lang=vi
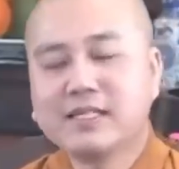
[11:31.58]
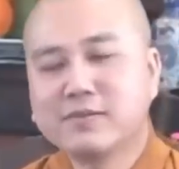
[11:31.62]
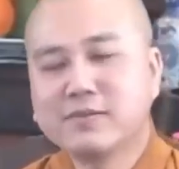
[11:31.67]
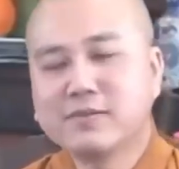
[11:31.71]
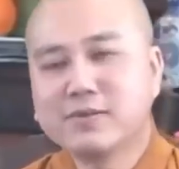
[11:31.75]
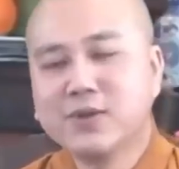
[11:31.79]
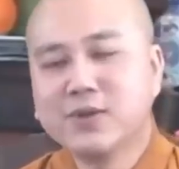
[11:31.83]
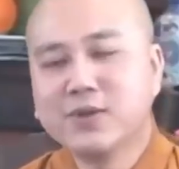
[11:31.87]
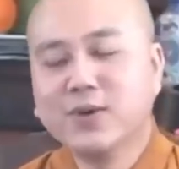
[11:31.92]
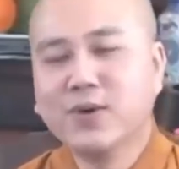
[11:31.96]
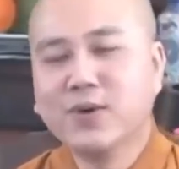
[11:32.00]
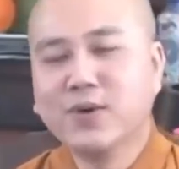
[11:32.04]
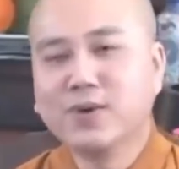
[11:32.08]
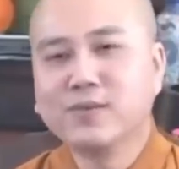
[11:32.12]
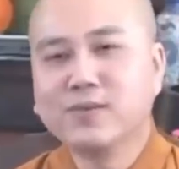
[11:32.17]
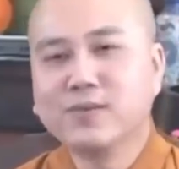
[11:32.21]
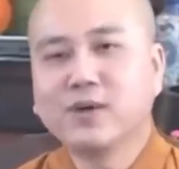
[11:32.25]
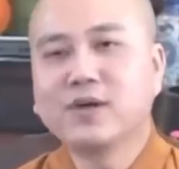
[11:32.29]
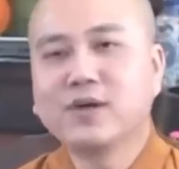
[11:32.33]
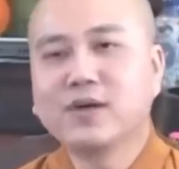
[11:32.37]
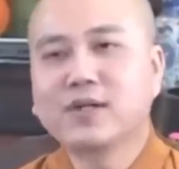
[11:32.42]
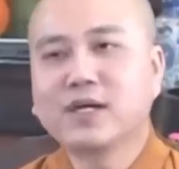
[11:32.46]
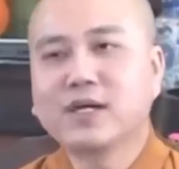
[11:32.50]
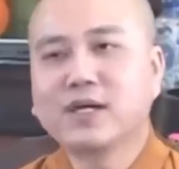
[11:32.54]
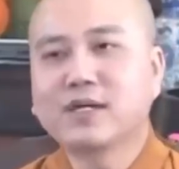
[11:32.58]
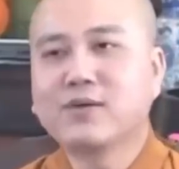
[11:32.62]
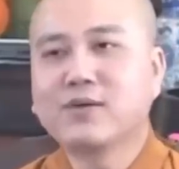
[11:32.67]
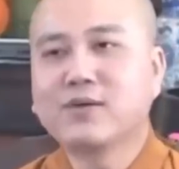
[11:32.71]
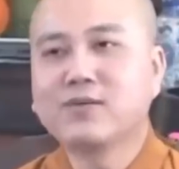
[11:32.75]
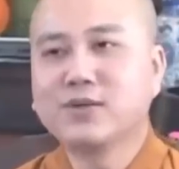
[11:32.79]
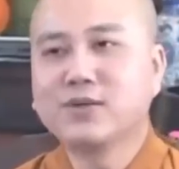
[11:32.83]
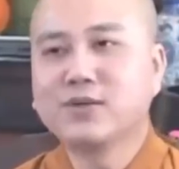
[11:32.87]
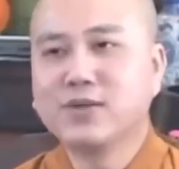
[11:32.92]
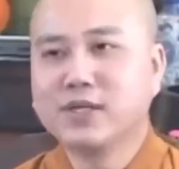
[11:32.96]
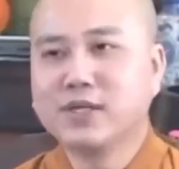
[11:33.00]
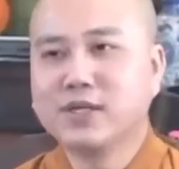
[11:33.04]
trong chùa cũng có một cái
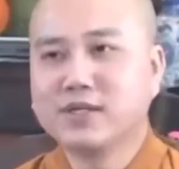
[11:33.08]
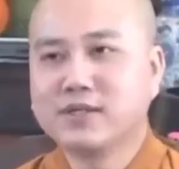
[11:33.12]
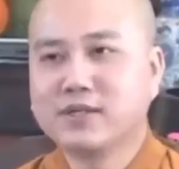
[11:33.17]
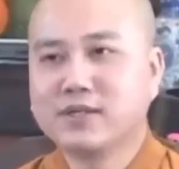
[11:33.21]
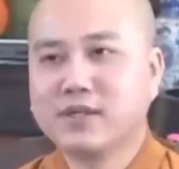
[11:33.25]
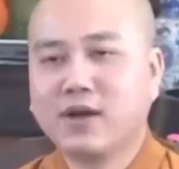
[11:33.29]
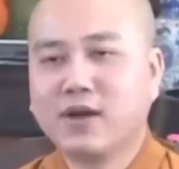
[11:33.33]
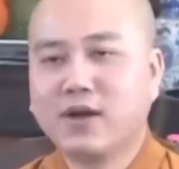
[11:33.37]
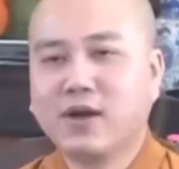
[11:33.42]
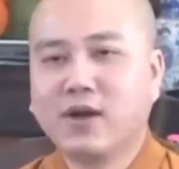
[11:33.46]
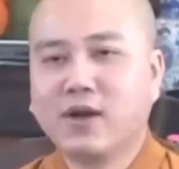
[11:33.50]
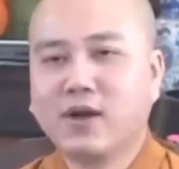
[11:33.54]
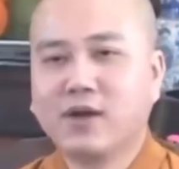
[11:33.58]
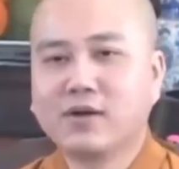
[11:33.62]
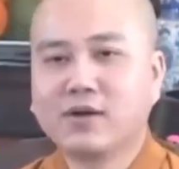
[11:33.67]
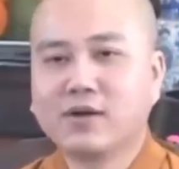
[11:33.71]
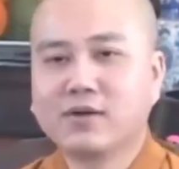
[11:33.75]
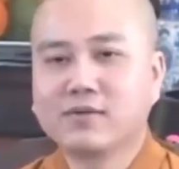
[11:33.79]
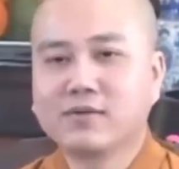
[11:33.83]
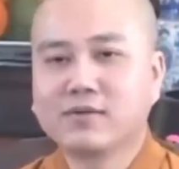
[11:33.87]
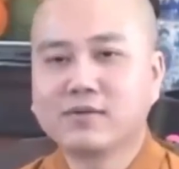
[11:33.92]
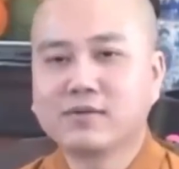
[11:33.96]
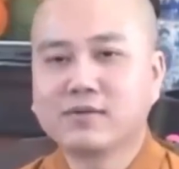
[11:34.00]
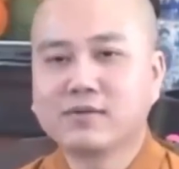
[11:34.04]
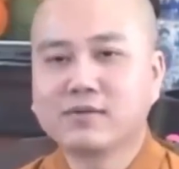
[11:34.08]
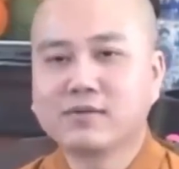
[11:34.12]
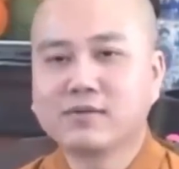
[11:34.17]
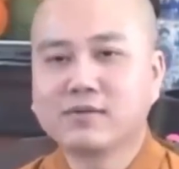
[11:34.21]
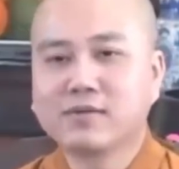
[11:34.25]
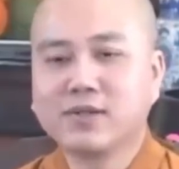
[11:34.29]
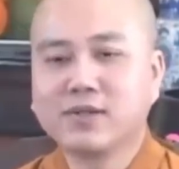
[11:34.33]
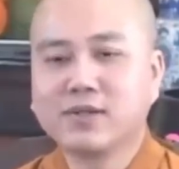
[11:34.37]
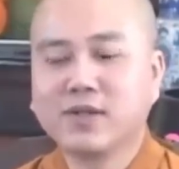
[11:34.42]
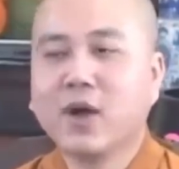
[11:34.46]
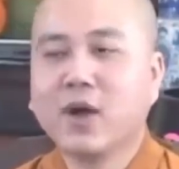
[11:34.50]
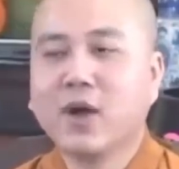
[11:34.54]
câu chuyện ờ,
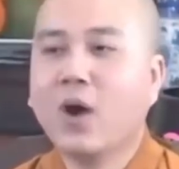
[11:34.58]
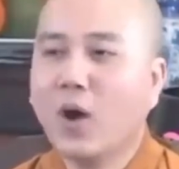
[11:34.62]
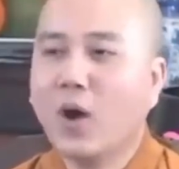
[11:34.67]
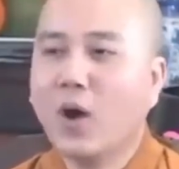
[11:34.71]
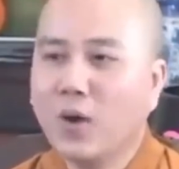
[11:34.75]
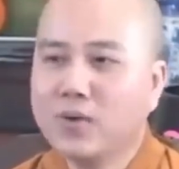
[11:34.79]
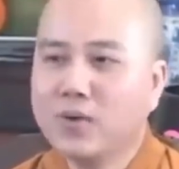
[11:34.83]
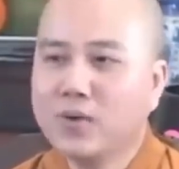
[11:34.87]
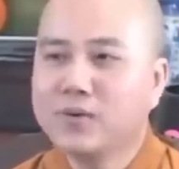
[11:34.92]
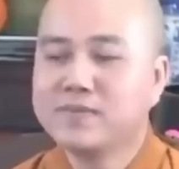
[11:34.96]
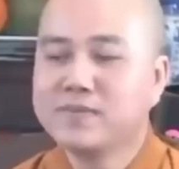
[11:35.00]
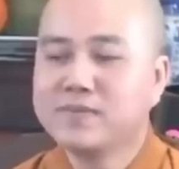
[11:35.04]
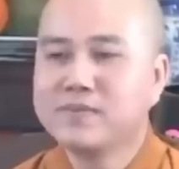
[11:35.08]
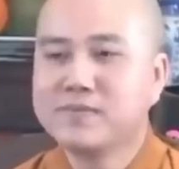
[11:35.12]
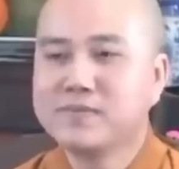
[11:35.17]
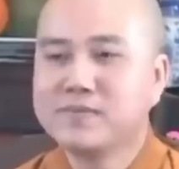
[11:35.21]
chuyện hổ